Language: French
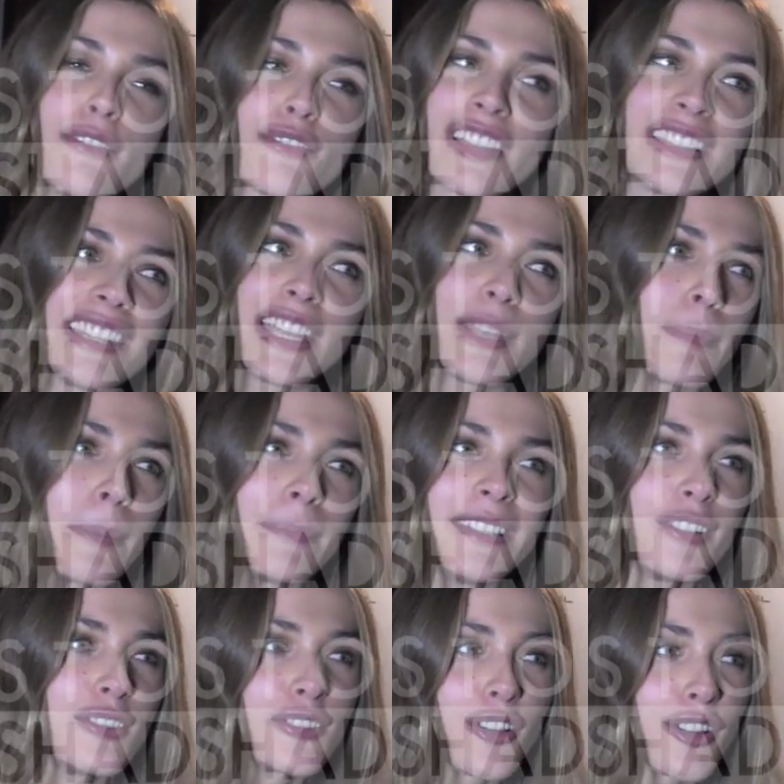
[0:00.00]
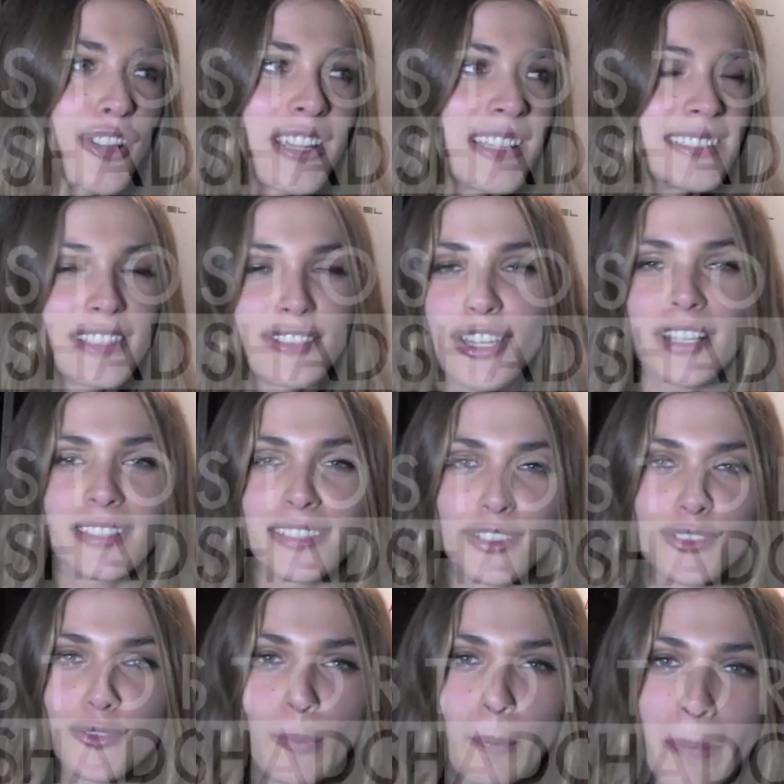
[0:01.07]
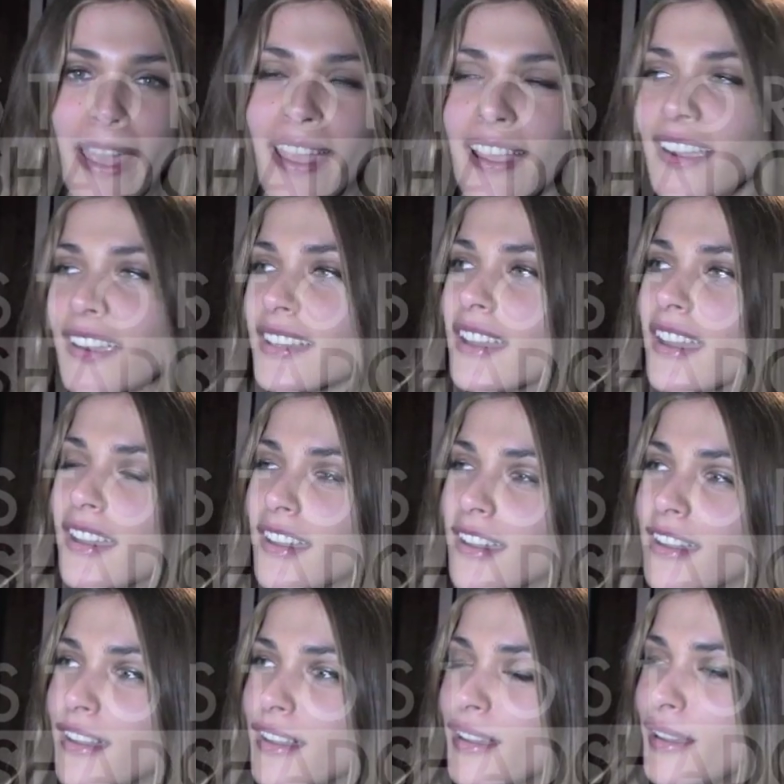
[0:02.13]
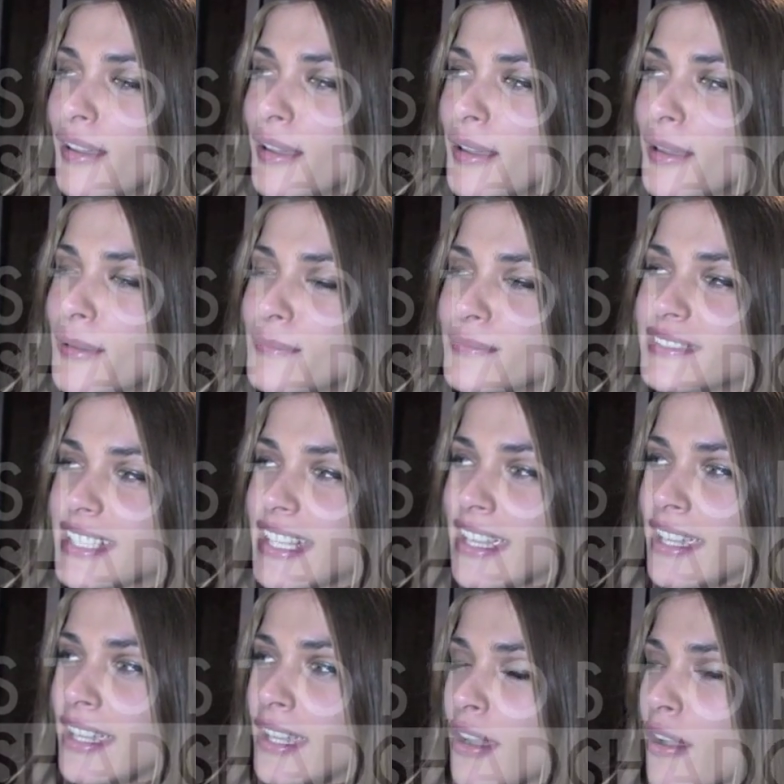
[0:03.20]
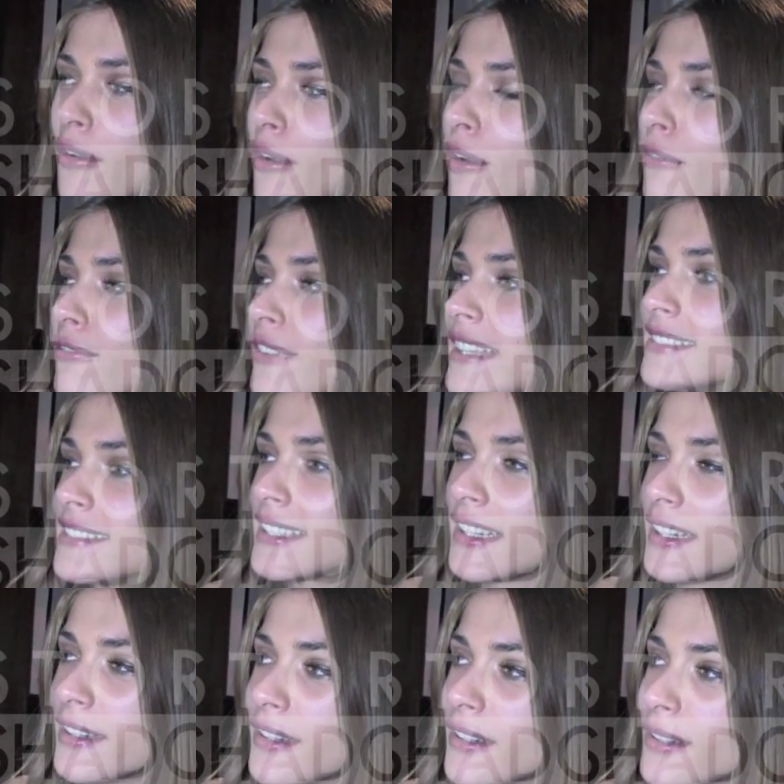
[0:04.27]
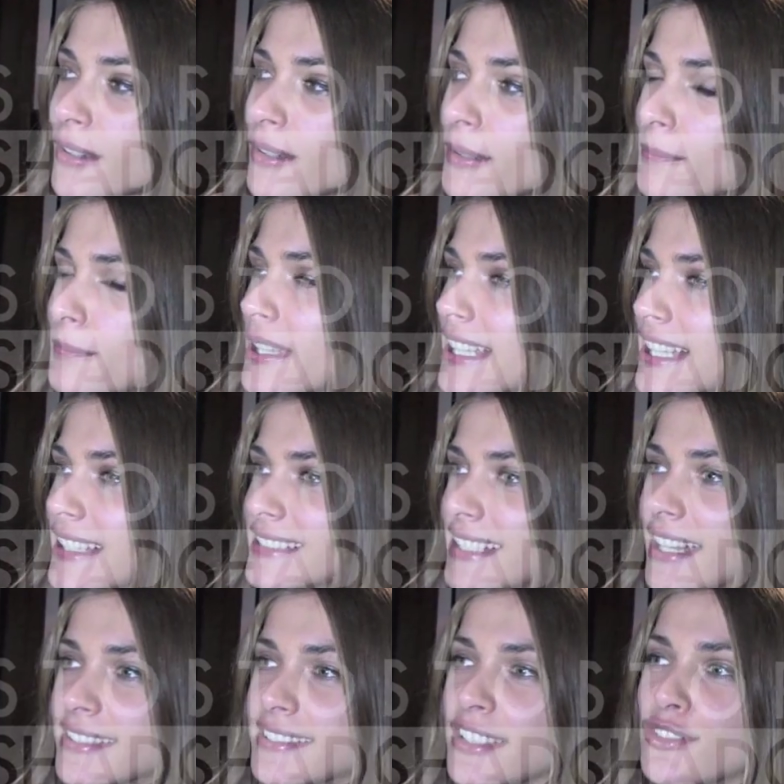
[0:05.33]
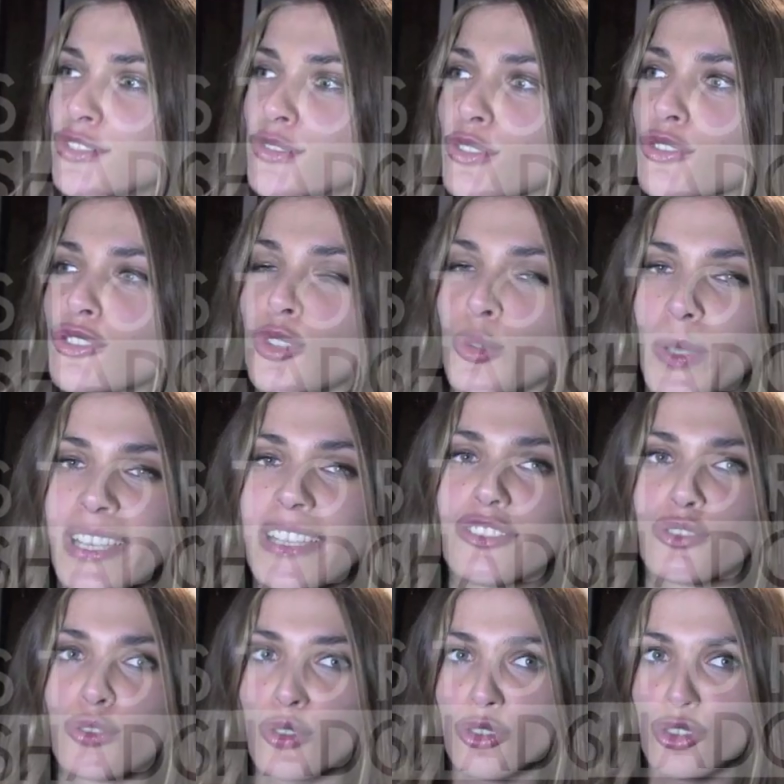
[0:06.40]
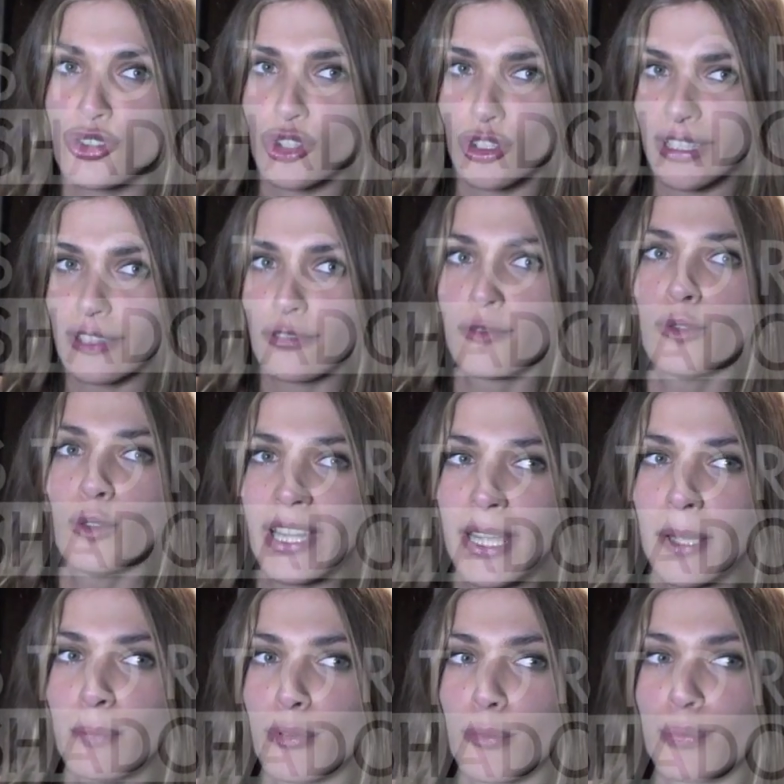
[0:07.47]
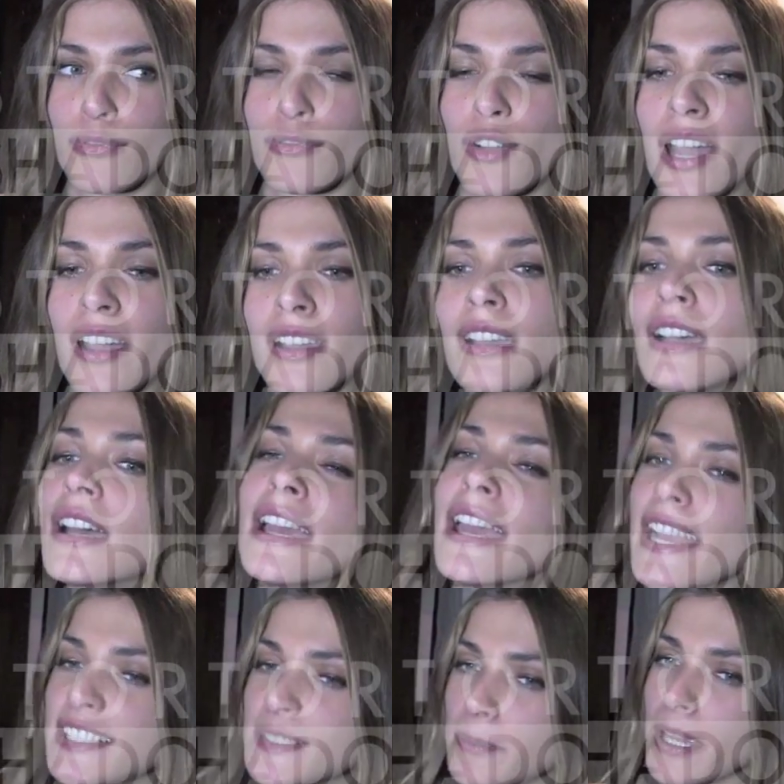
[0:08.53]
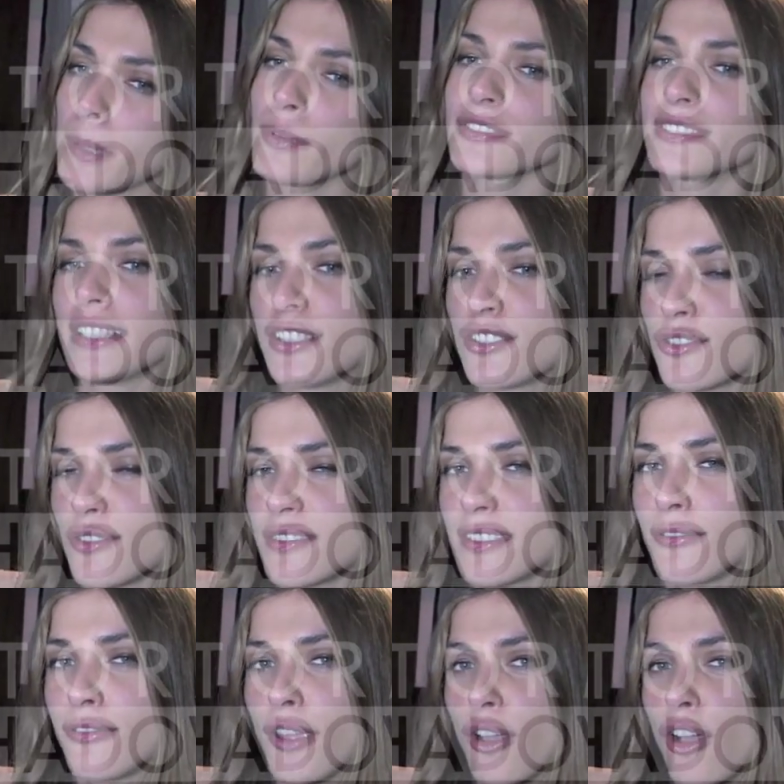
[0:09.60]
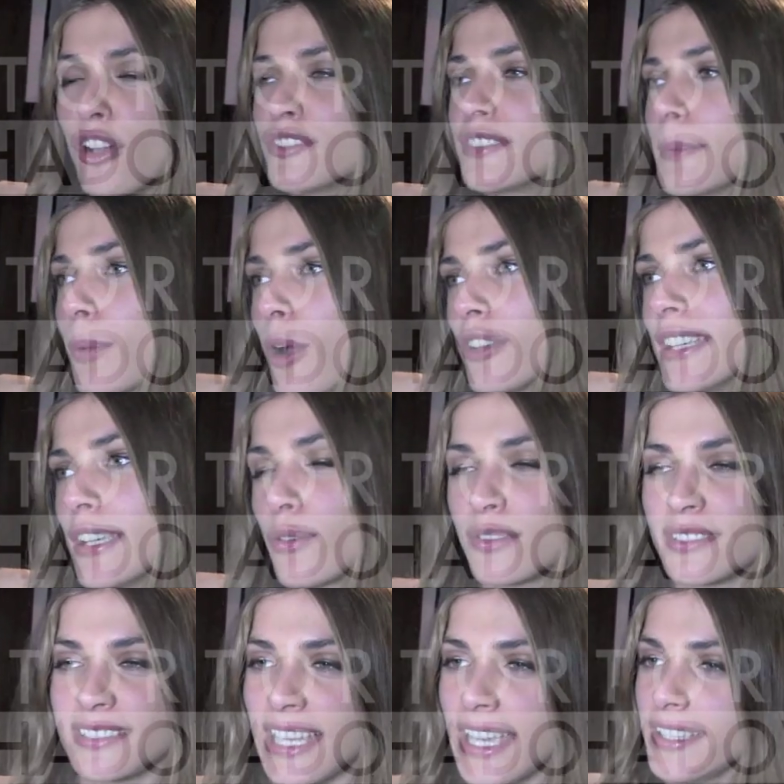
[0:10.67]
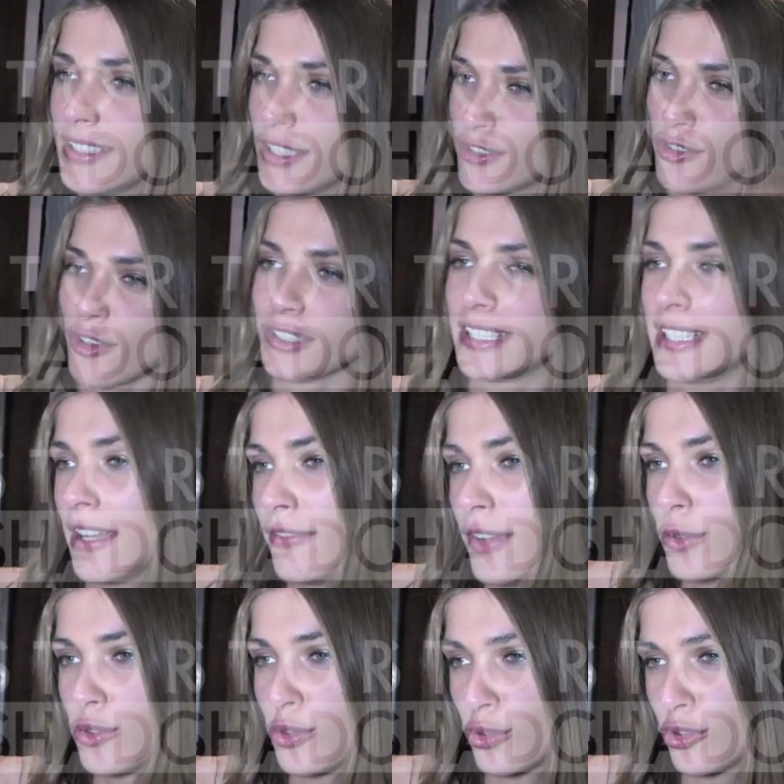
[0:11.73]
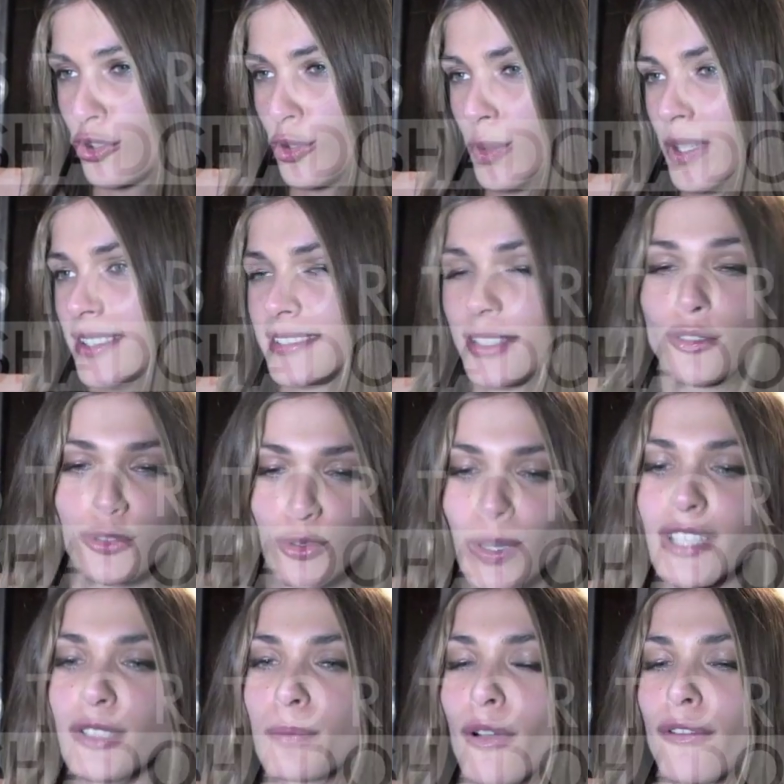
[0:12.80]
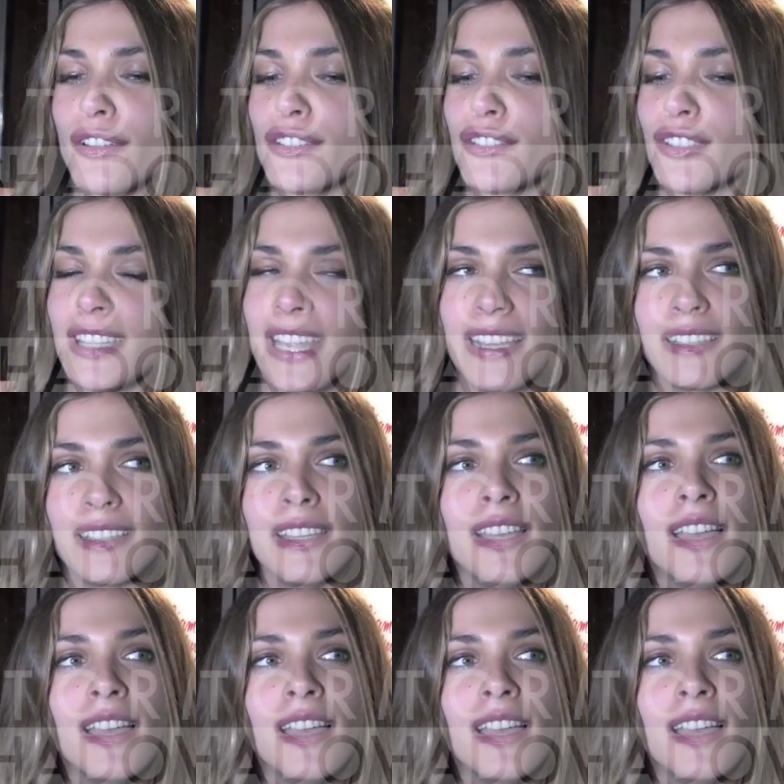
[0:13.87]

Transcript: Frédéric Begbide, en tant que réalisateur était super. Euh, très, en, fait, euh, il était assez sûr de lui et sûr de ce qu'il voulait pour pouvoir expérimenter des choses différentes et prendre des conseils des gens qu'il avait autour de lui. Il s'est entouré de professionnels.